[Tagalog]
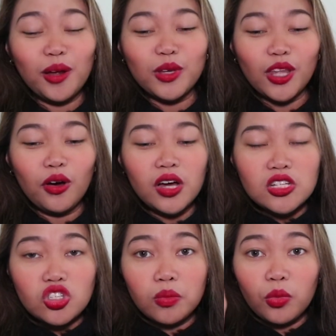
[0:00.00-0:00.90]
Ano
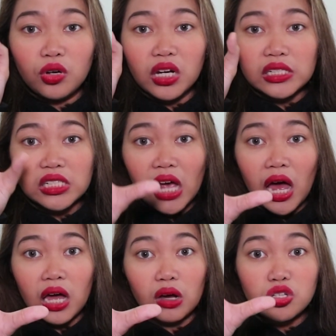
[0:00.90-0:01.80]
bitaw? So, muna
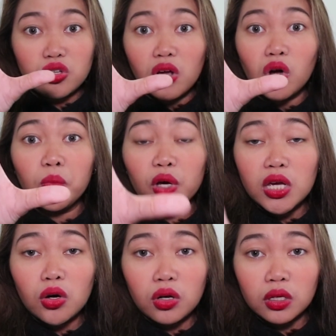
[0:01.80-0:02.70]
siya. Gusto na ko
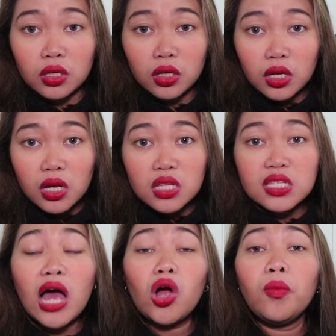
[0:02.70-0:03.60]
muingon
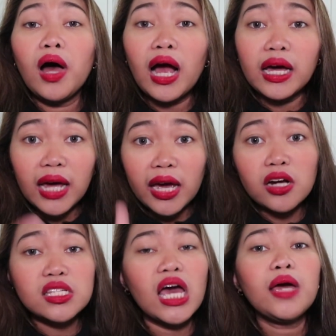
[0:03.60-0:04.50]
sa ako mga
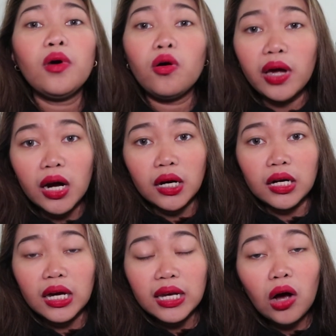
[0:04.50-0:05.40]
kadayers, I'm aware
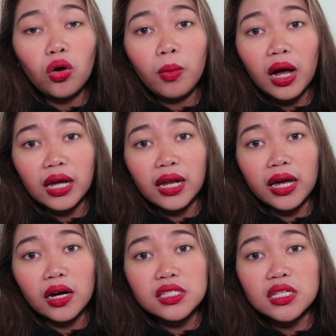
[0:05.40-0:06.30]
nga na yung mga
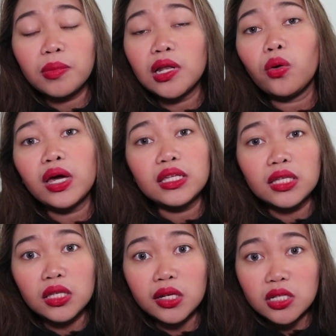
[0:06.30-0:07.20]
kadayers nga below
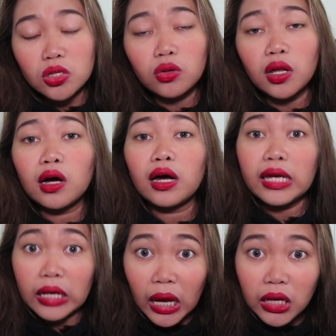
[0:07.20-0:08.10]
18 years old ang
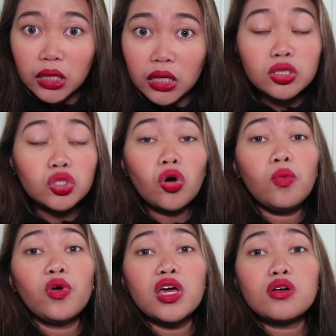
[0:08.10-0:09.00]
edad. Gusto
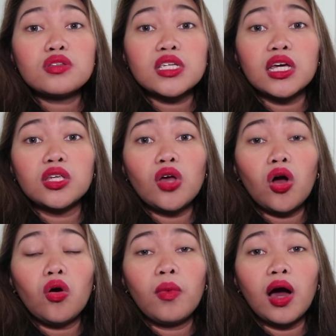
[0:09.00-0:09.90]
ko muingon sa inyo
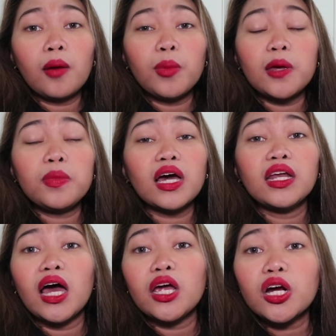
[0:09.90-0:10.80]
ako mga baby
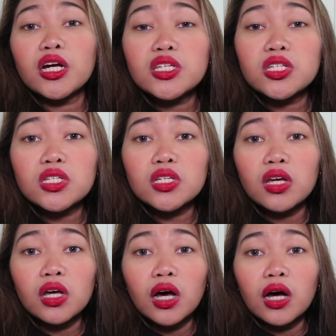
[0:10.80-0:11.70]
kadayers,
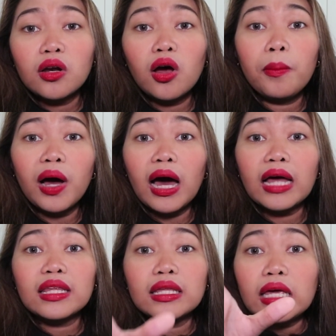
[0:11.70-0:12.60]
mga mga
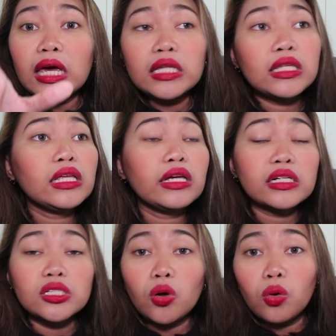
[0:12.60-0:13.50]
18
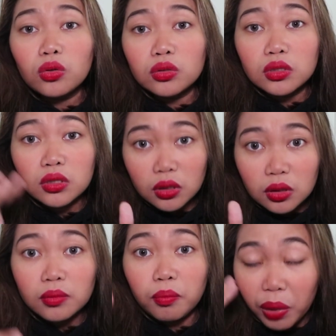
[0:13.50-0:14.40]
years old
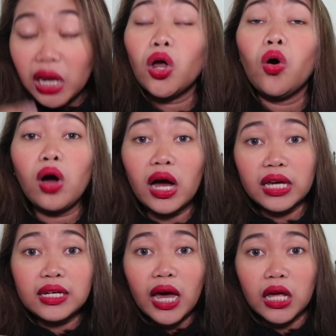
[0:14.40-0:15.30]
below ang
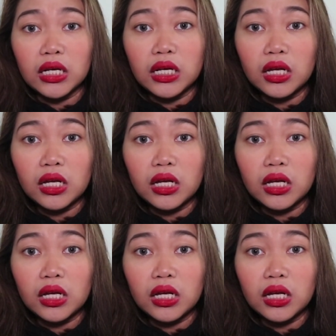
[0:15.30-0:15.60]
edad.